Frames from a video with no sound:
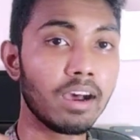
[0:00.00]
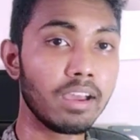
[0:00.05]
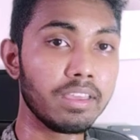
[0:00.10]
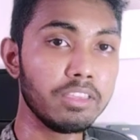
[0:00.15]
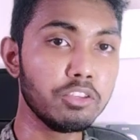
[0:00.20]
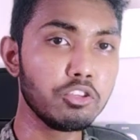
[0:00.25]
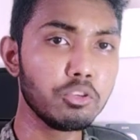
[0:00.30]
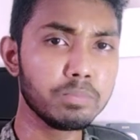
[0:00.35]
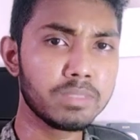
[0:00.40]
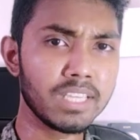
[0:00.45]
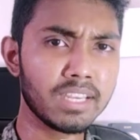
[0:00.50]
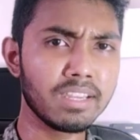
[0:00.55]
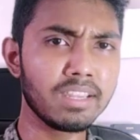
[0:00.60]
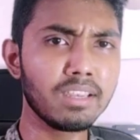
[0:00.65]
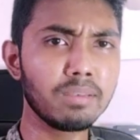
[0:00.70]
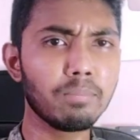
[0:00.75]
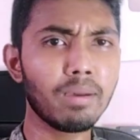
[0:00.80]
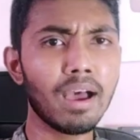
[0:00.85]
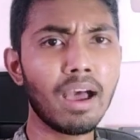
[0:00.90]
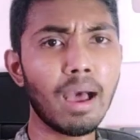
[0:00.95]
ইউটিউব চ্যানেল
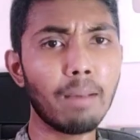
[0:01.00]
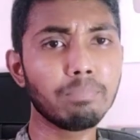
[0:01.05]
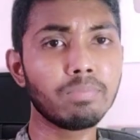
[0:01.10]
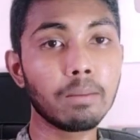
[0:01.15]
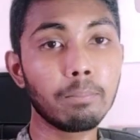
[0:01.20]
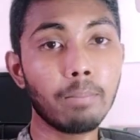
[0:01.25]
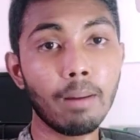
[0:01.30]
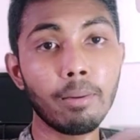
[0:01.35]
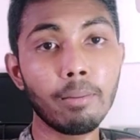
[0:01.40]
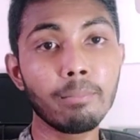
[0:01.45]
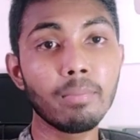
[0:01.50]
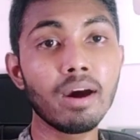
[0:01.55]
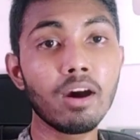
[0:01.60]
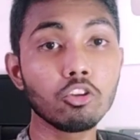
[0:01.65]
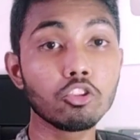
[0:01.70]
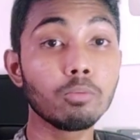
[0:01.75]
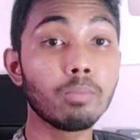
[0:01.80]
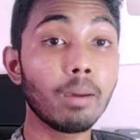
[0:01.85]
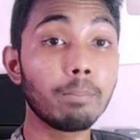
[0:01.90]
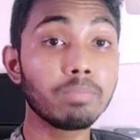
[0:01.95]
বা আপনার বাবা মা
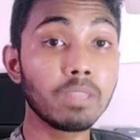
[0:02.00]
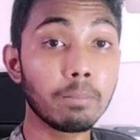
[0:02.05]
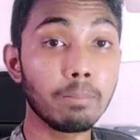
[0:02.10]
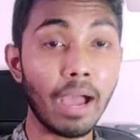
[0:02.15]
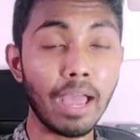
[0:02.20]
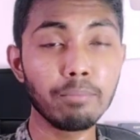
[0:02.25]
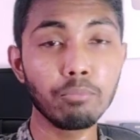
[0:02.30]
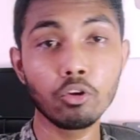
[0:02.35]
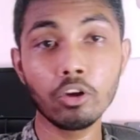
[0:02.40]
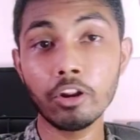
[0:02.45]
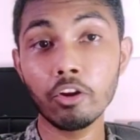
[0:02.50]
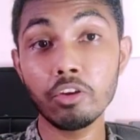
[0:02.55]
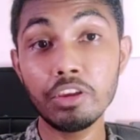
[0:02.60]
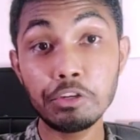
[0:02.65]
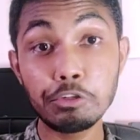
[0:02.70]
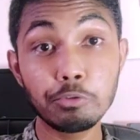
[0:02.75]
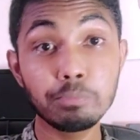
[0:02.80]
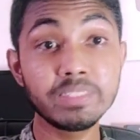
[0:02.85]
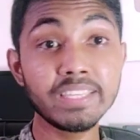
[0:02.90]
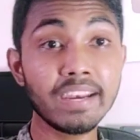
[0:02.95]
অথবা আপনার ভাই বোনেরও
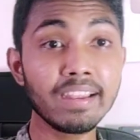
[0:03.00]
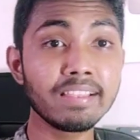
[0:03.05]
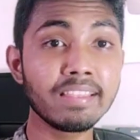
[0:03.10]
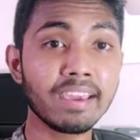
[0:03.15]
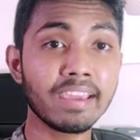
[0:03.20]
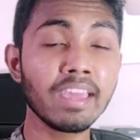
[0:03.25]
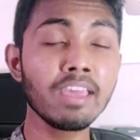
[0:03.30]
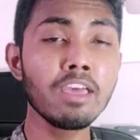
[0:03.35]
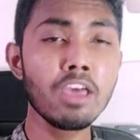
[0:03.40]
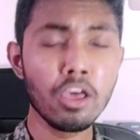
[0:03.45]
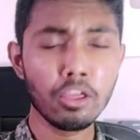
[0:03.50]
ইউটিউব চ্যানেল থাকে